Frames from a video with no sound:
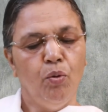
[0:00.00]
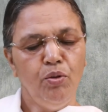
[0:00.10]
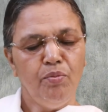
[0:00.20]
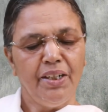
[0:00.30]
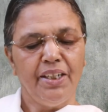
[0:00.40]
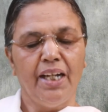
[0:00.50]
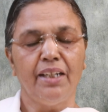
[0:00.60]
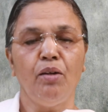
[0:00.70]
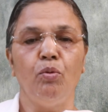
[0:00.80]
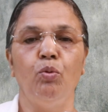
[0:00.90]

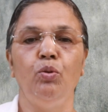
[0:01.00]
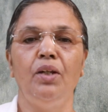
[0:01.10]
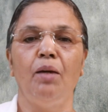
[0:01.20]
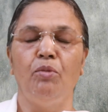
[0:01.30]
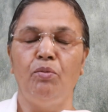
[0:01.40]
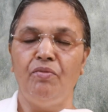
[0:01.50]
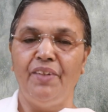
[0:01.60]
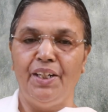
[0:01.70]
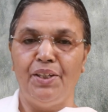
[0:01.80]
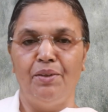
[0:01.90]
உண்மையான உள்ளமும்
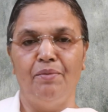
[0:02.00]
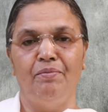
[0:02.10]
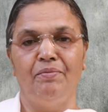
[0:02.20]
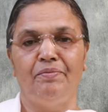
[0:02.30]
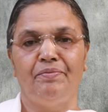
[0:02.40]
வேண்டும்